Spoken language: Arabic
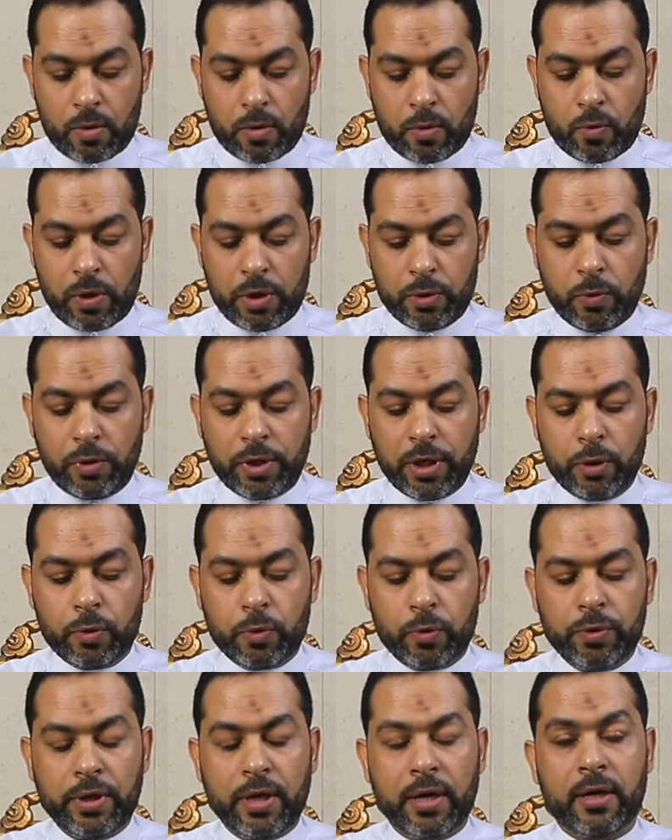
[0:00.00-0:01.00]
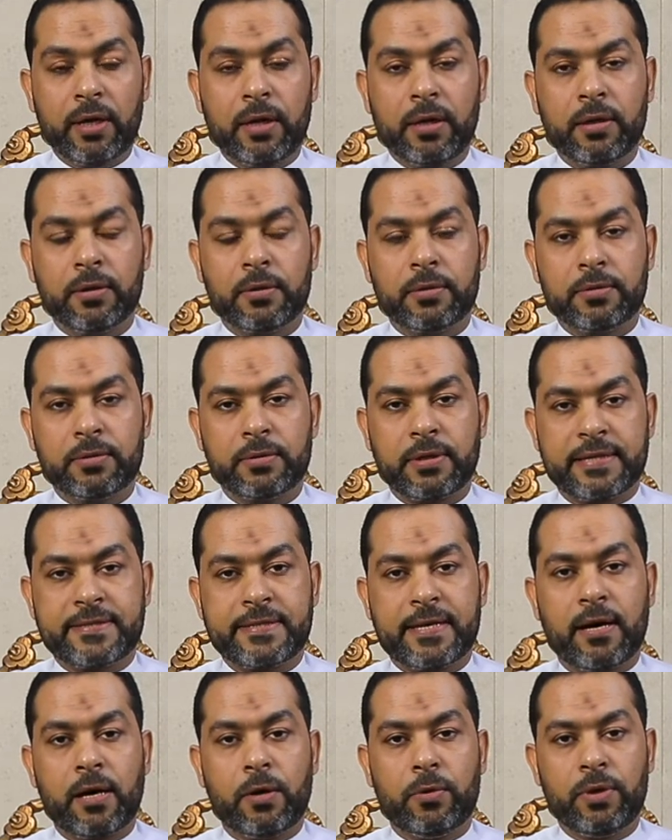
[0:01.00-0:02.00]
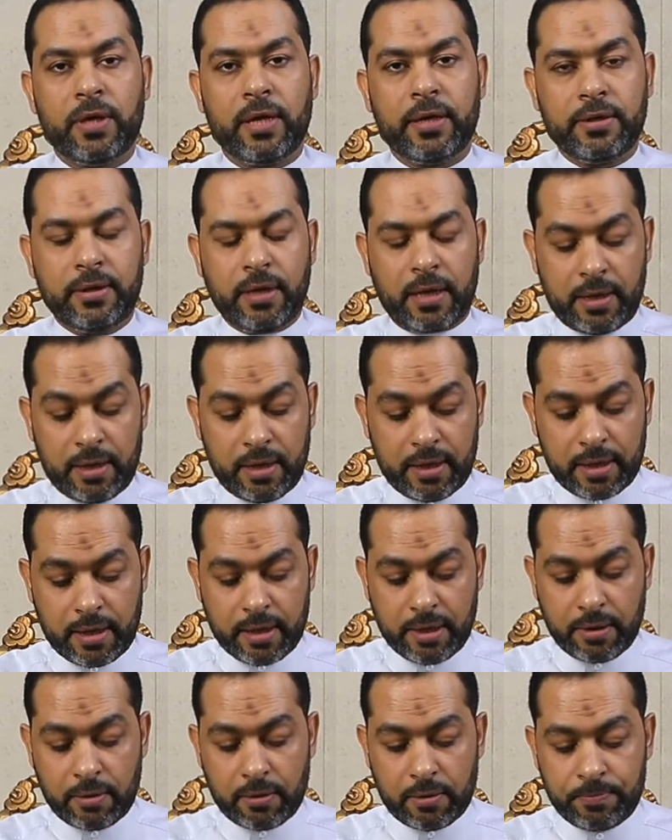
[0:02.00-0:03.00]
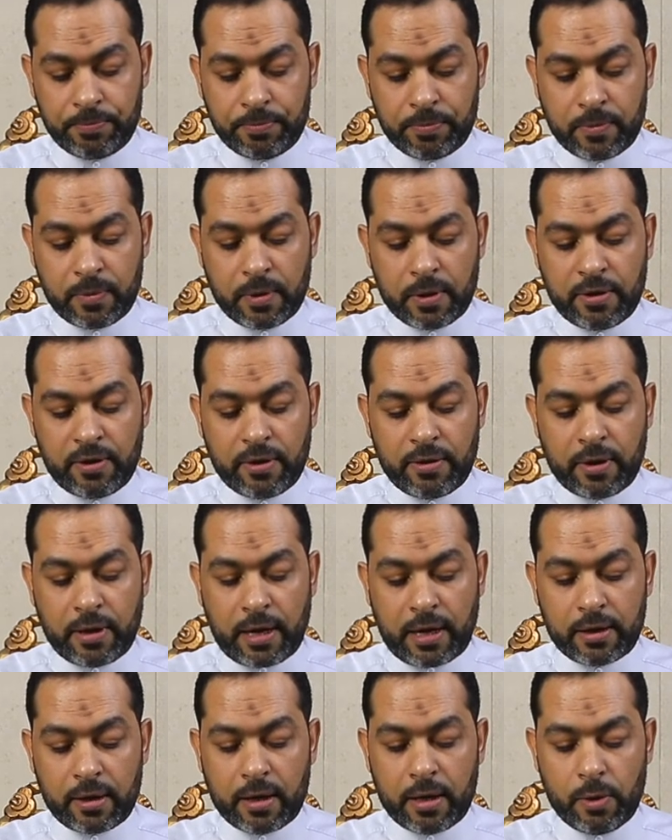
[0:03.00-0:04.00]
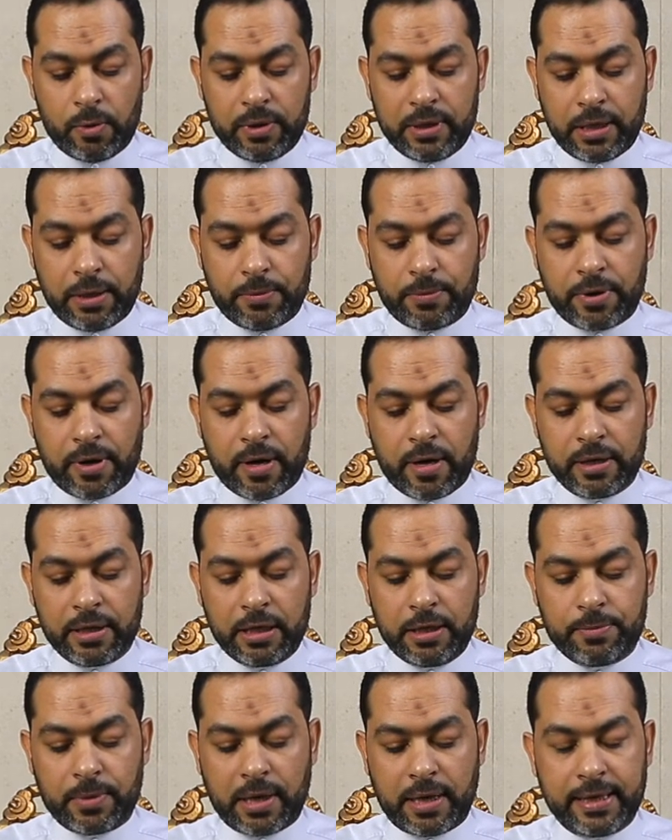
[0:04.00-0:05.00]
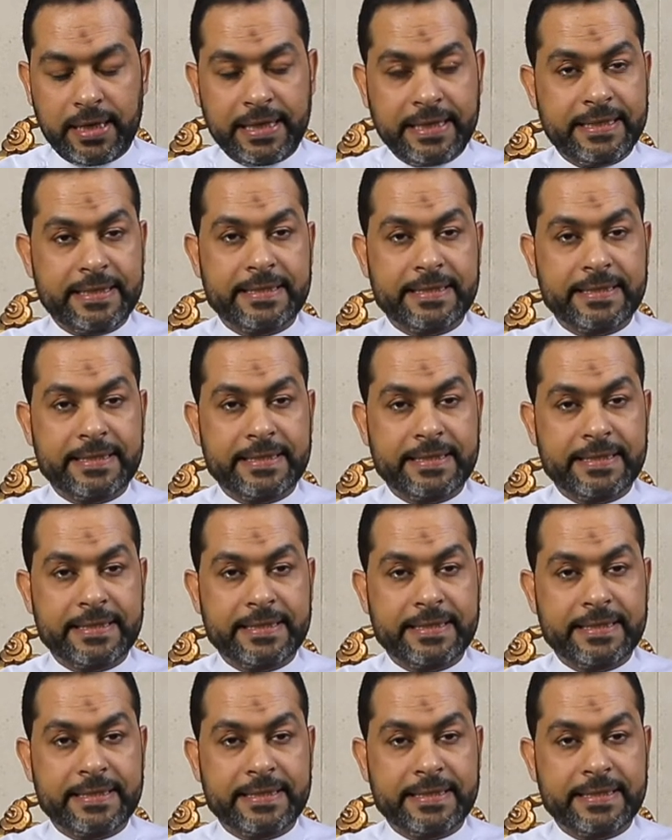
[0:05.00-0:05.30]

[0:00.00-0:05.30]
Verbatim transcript: ونورد هنا تساؤلا آخر عن قول إبراهيم عليه